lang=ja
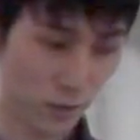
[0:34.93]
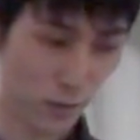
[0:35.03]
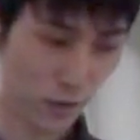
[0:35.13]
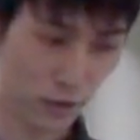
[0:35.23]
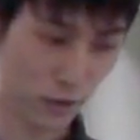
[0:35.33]

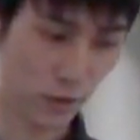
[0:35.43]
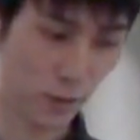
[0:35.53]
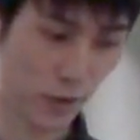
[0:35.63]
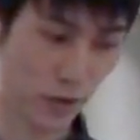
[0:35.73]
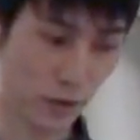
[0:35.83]
今回作っ
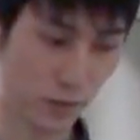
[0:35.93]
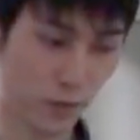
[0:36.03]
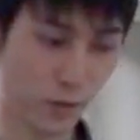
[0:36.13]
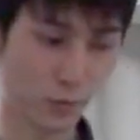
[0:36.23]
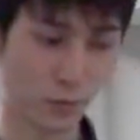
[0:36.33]
た核
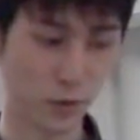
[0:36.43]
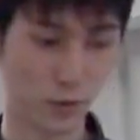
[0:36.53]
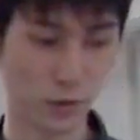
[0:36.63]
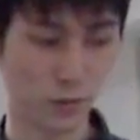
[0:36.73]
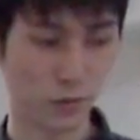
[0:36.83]
フレームの
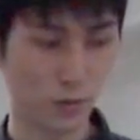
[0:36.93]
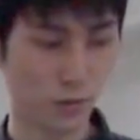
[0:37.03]
事象